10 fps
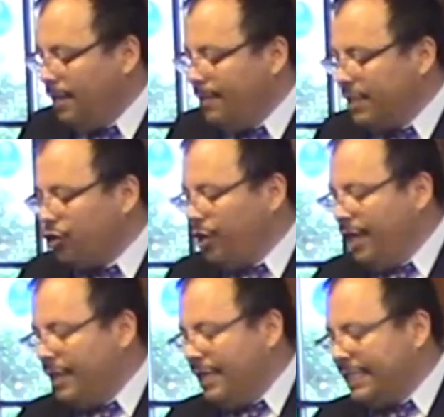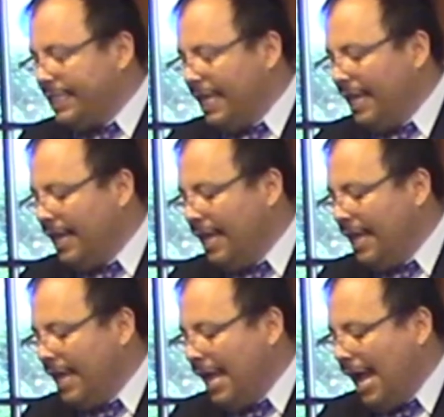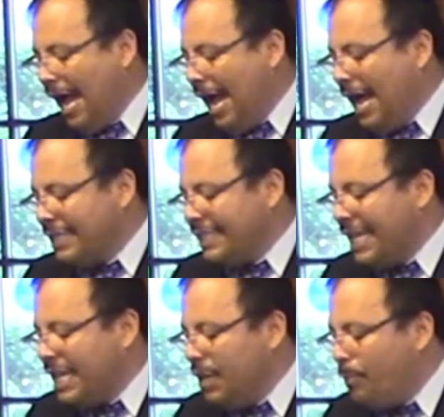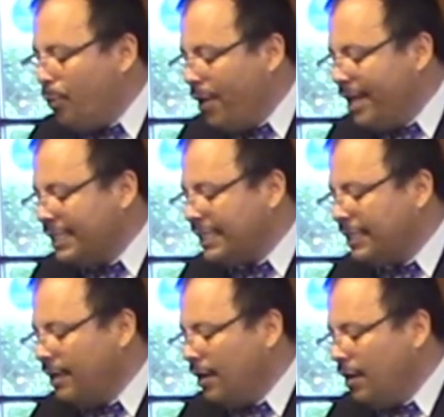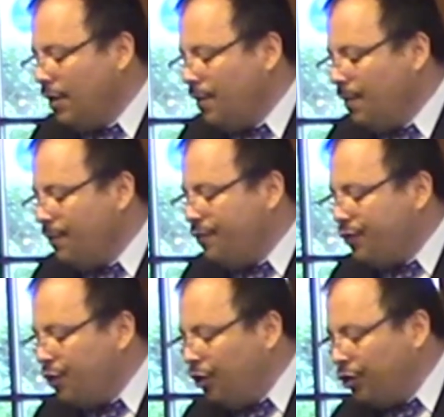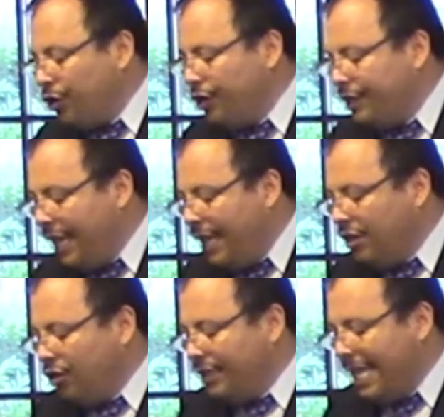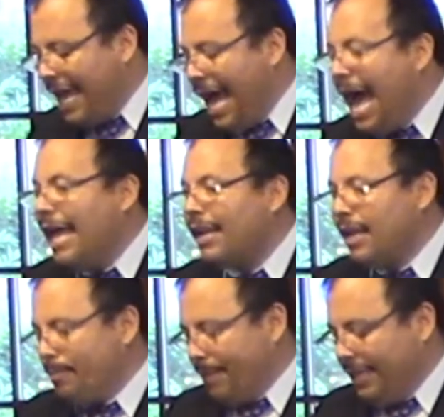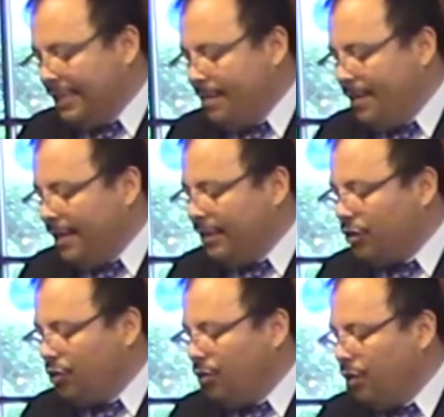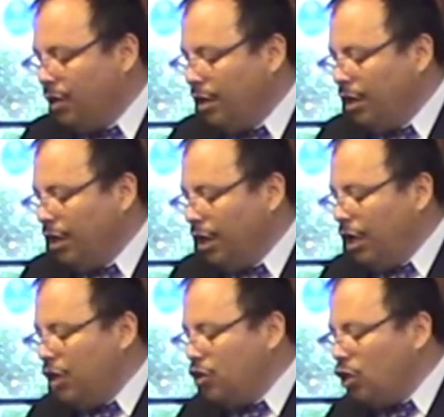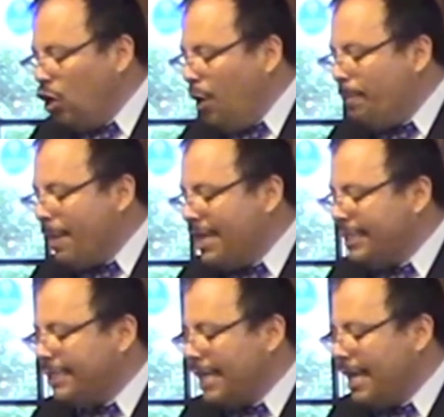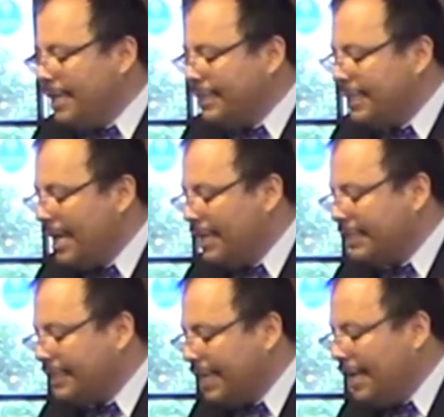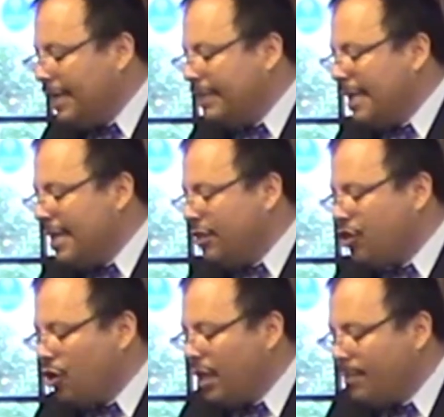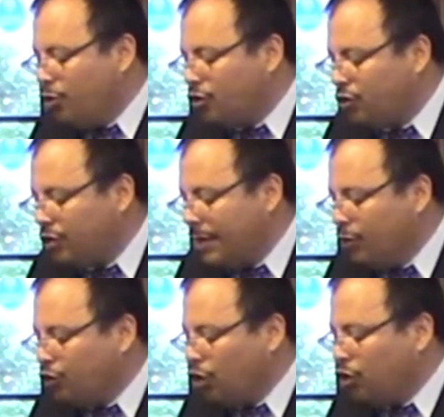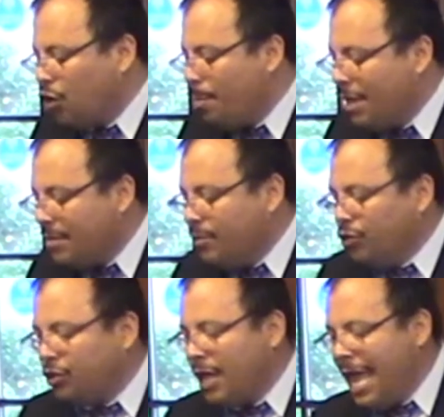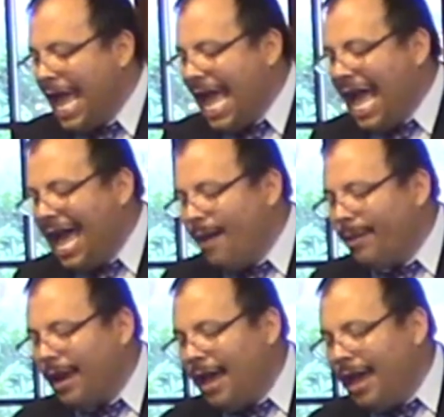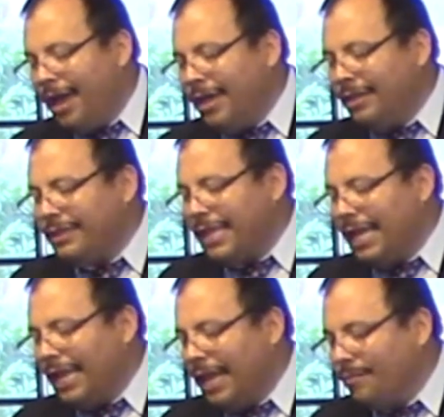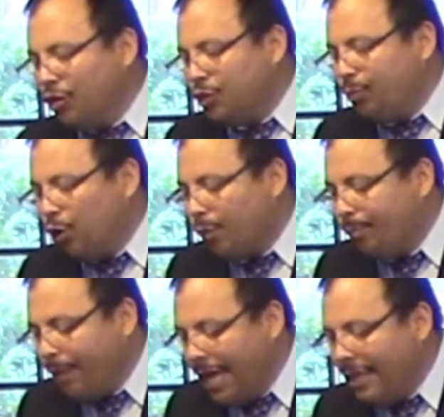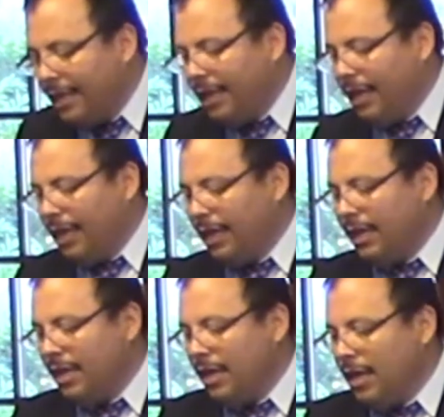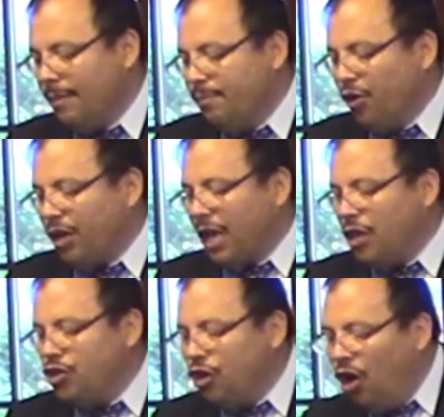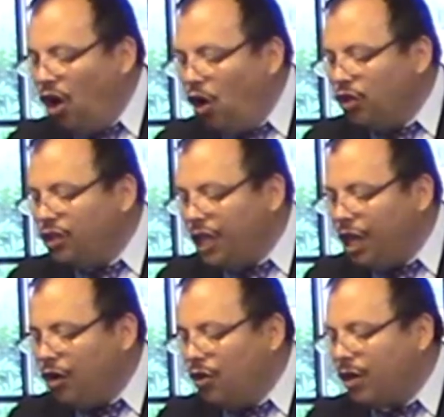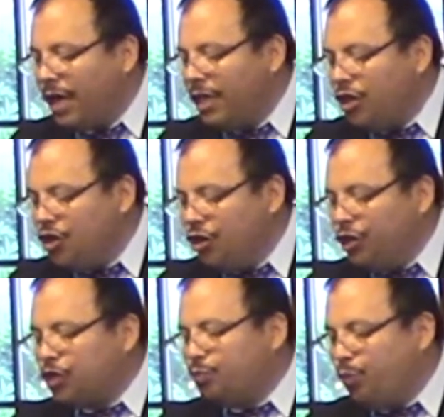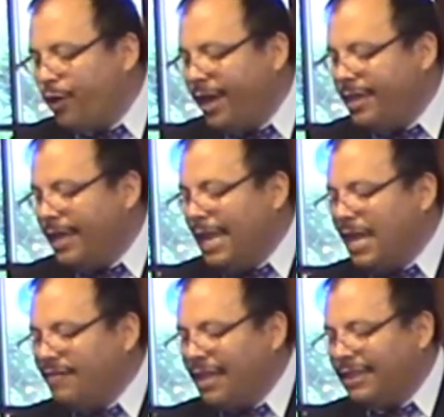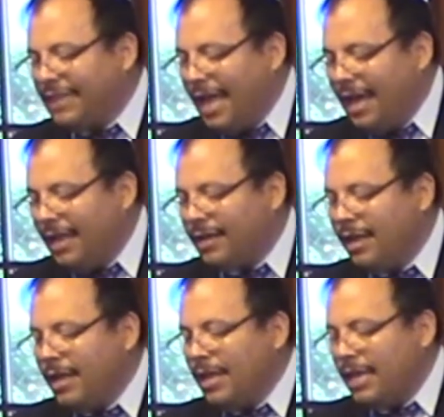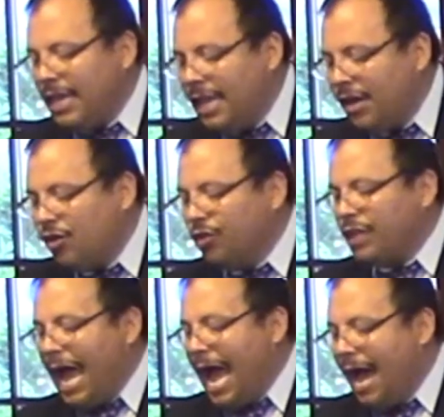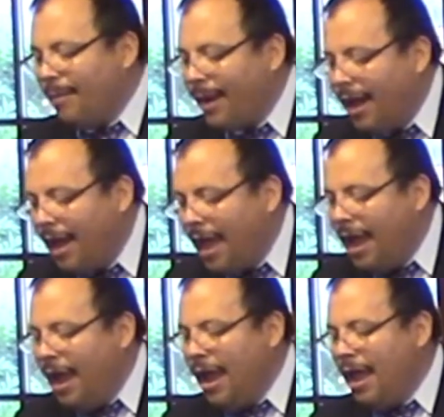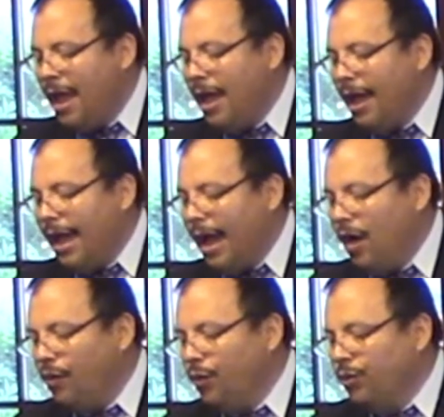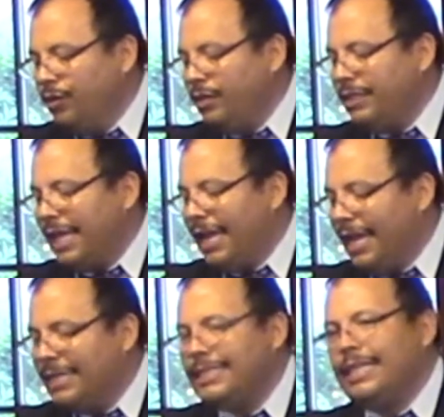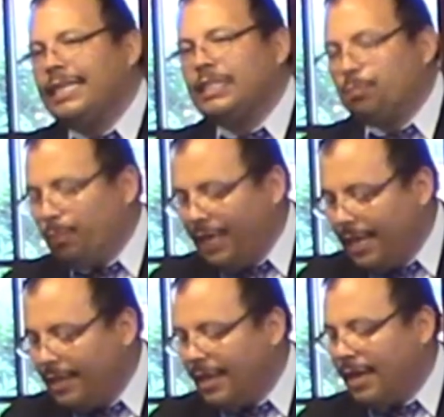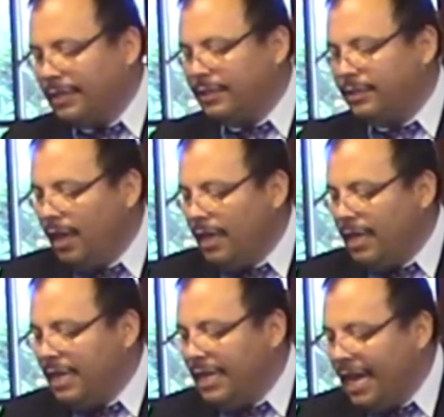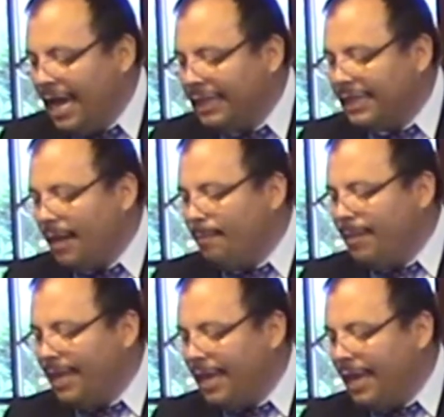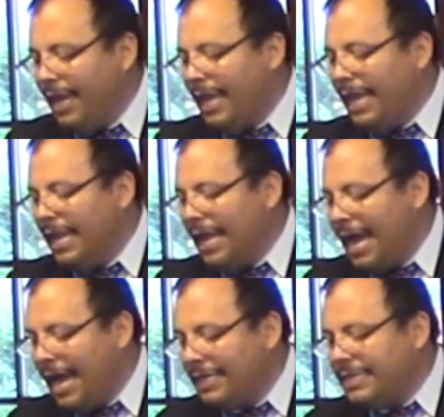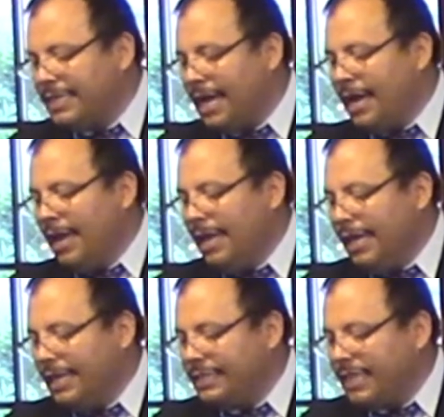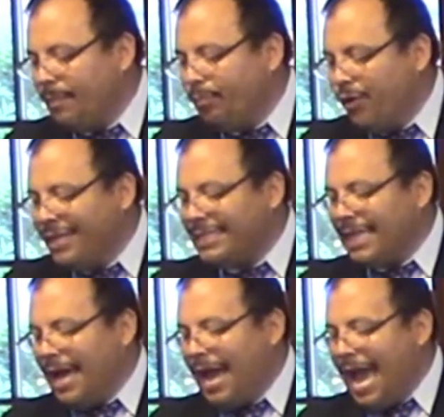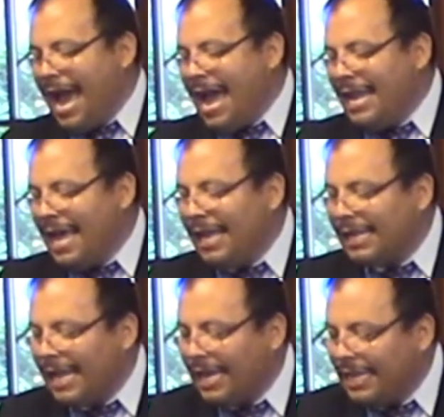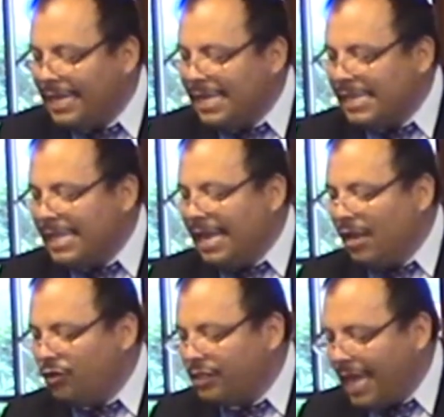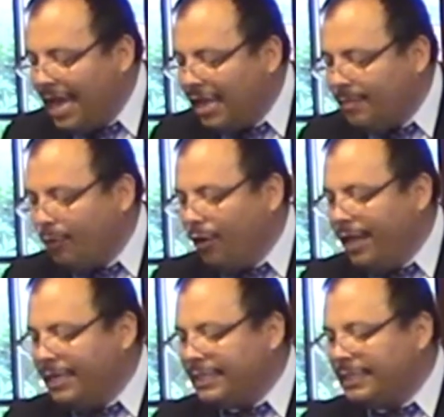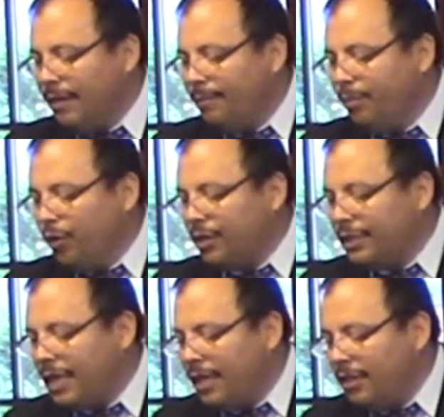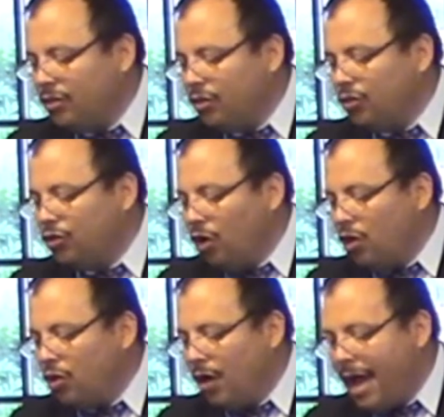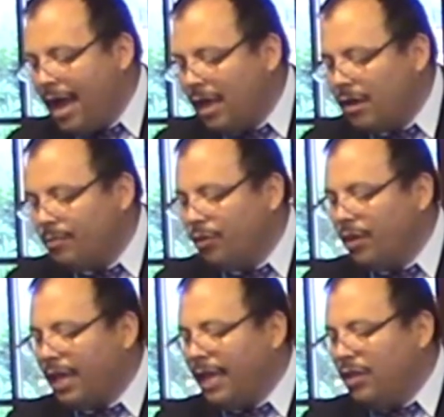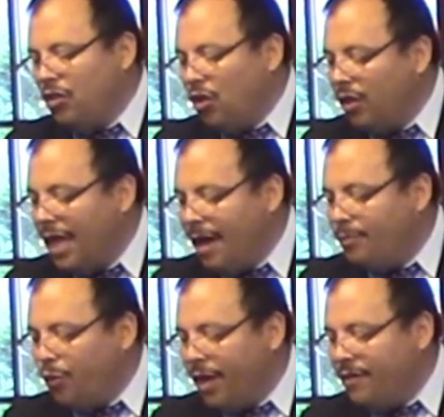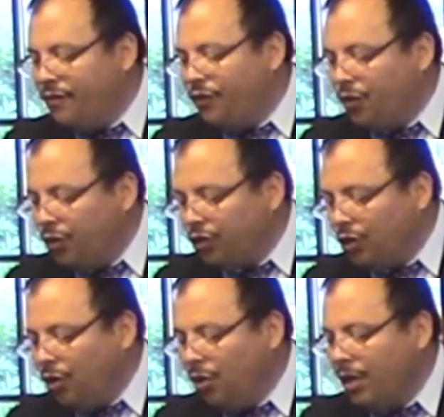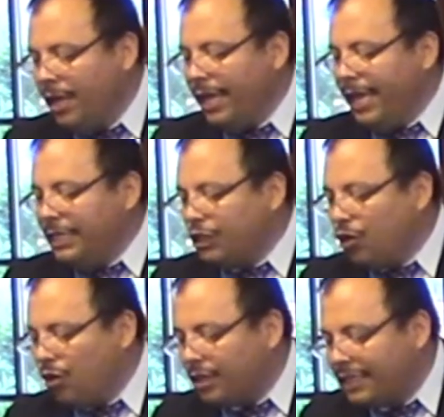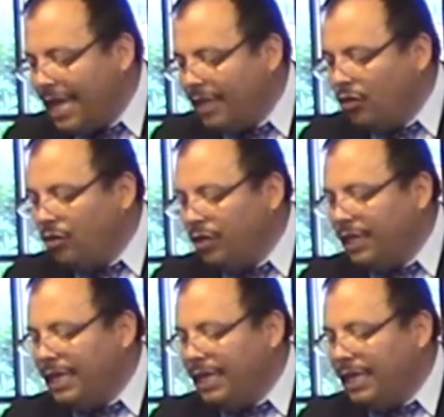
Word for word: verso 10 dice, Haced pues fruto digno de arrepentimiento. Y no penséis decir dentro de, vosotros mismos, Abraham tenemos por padre. Porque yo os digo que Dios puede levantar hijos a Abraham aún de estas piedras. Y ya también el hacha está puesta a la raíz de los árboles. Por tanto, todo árbol que no da buen fruto es cortado y